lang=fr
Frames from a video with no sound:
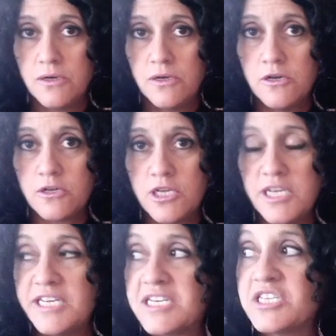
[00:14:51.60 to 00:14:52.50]
OK,
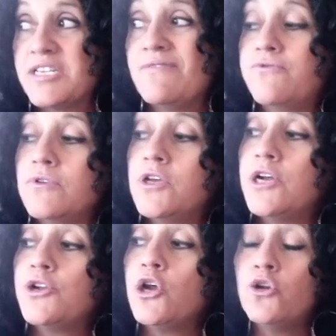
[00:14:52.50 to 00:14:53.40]
et que ça vous
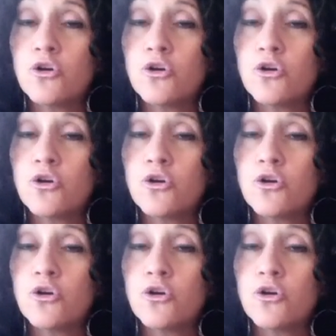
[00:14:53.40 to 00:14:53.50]
donne le